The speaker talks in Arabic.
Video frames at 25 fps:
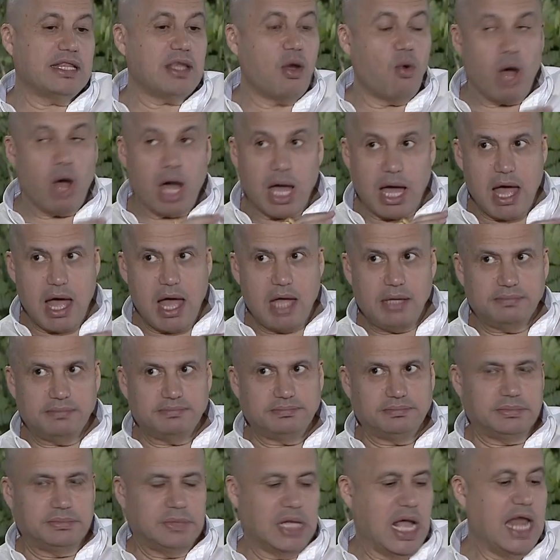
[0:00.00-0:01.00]
اتوقع
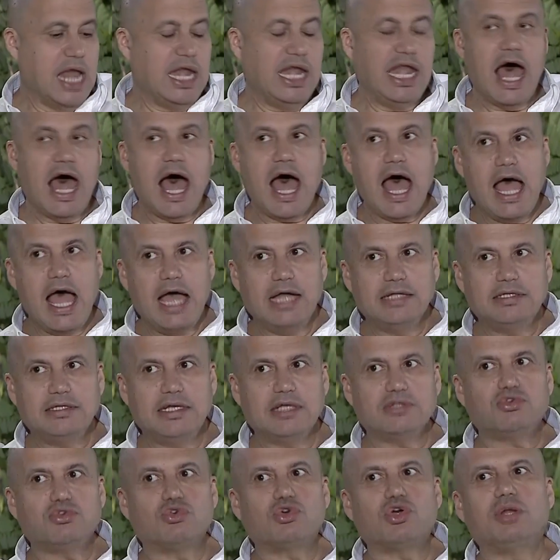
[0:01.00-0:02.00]
ان لا
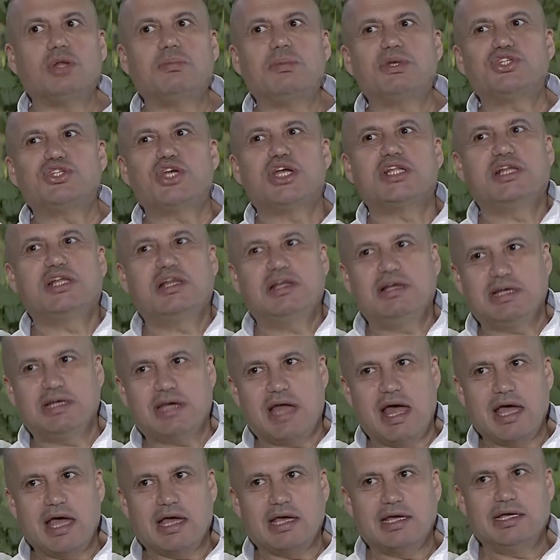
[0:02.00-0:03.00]
احد يترك المشهد
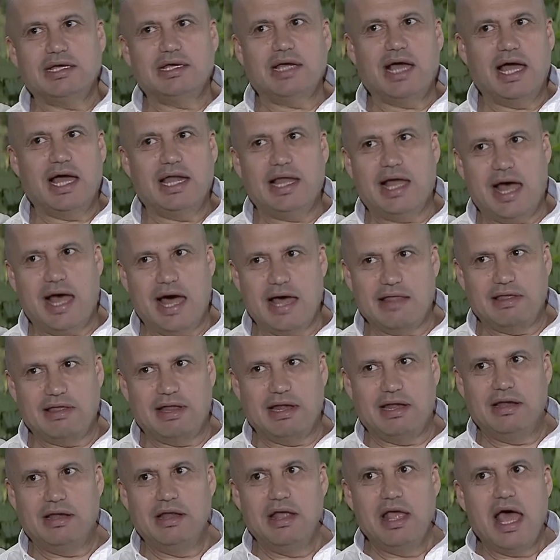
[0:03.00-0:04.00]
العراقي على
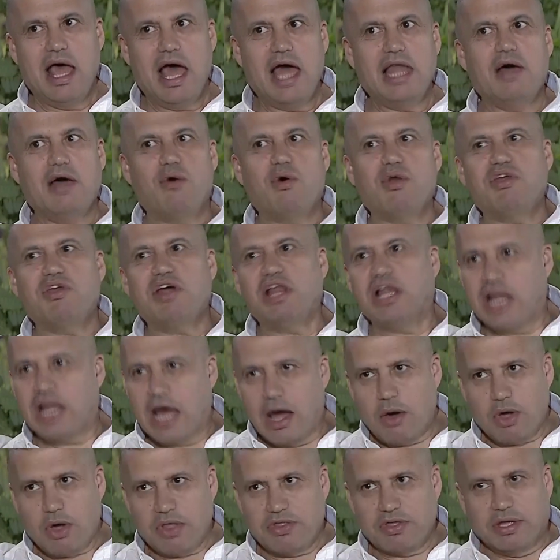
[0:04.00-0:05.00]
هذا على وضع
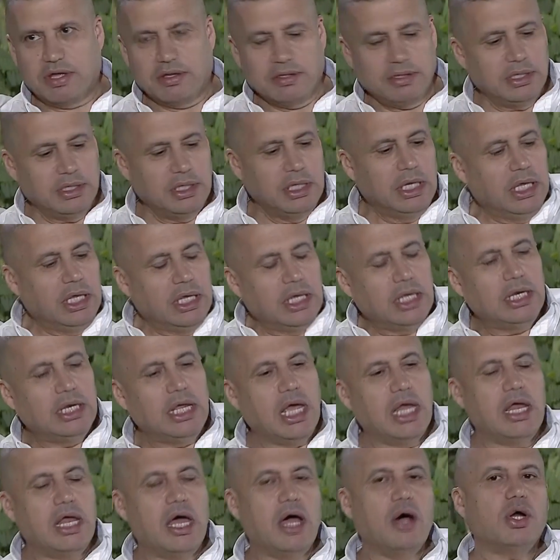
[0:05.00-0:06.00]
اللاوضه
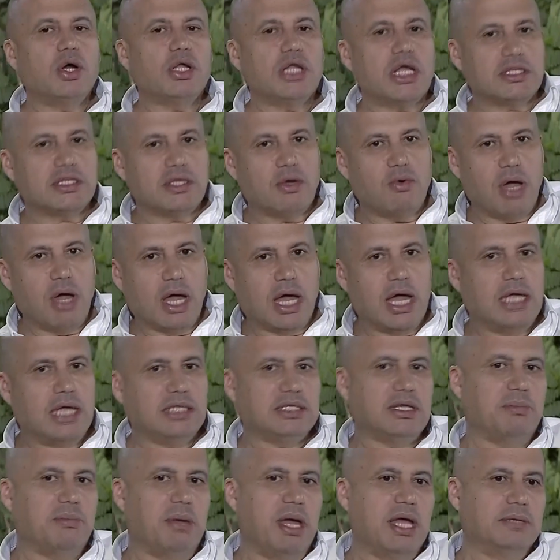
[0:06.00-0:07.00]
يعني انا
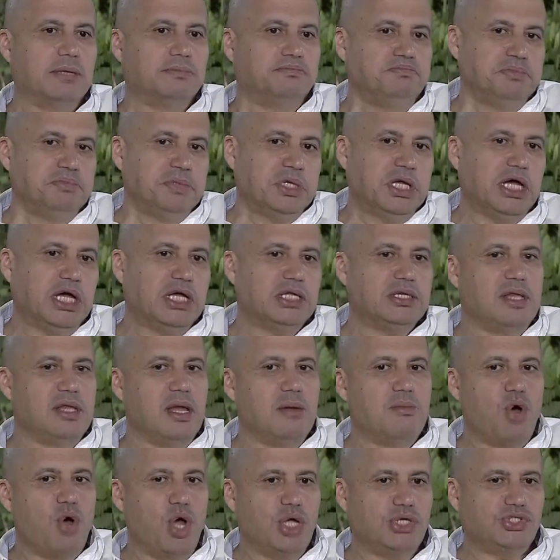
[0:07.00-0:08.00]
اتوقع طبعا
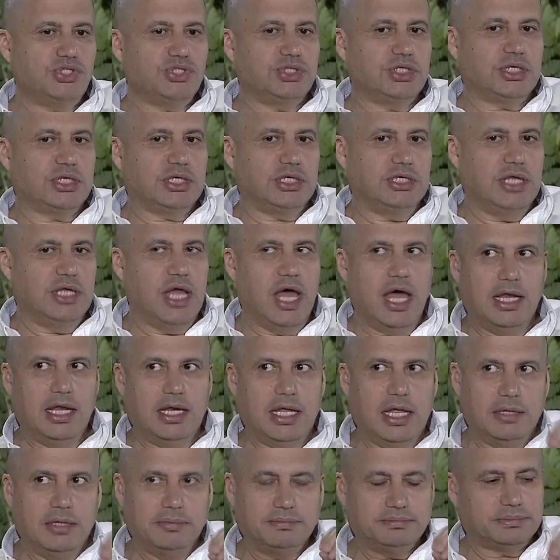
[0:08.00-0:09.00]
عندنا مؤشر
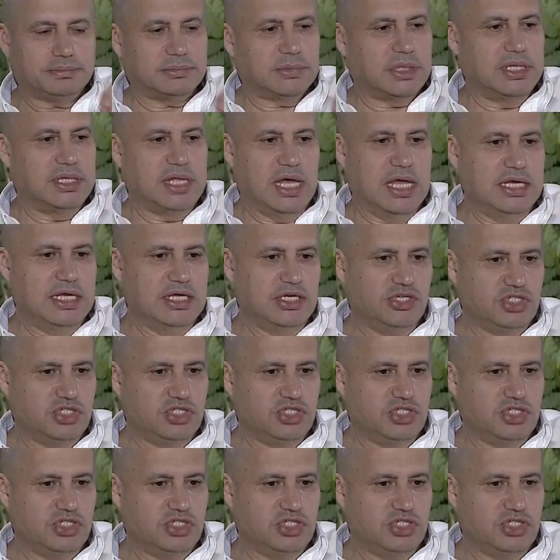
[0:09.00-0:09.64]
هنا اذا